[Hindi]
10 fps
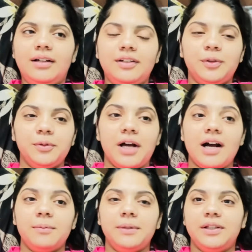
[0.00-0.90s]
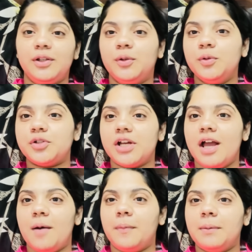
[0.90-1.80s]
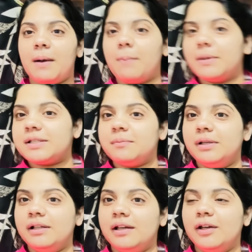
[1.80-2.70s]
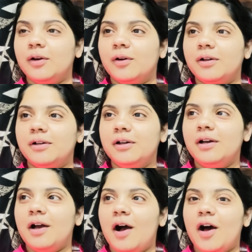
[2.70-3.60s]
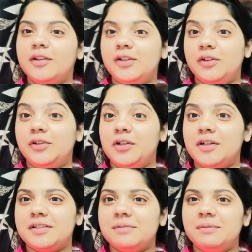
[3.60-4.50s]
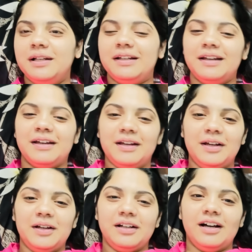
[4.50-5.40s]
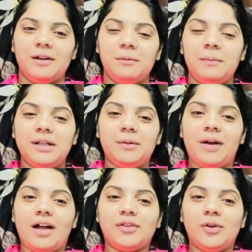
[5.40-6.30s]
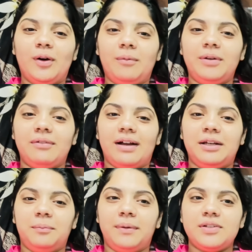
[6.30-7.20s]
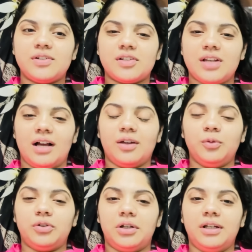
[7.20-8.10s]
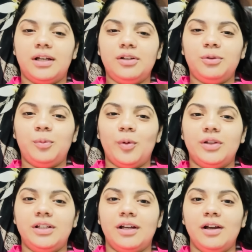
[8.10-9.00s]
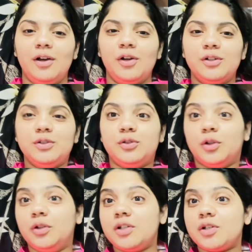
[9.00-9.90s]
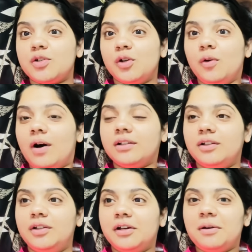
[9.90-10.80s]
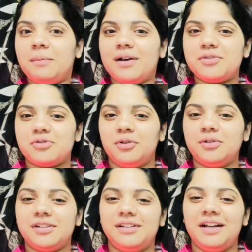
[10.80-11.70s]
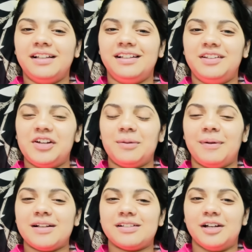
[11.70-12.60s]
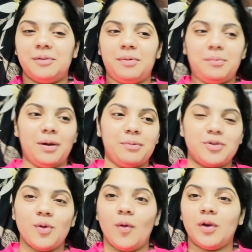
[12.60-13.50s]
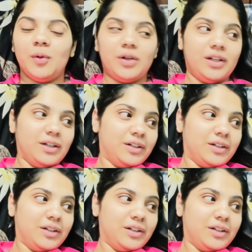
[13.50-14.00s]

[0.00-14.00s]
नोना भी इतनी खुश है यहाँ पे पापा से मिलके और आदित्य से मिलके घर पे मतलब रात को हम डिवाइन पे जस्ट आके उतरे ही हैं तो बोलती है जल्दी से चलो आदित्य के पास चलो जल्दी आदित्य के पास घर पे भी अभी सो के उठी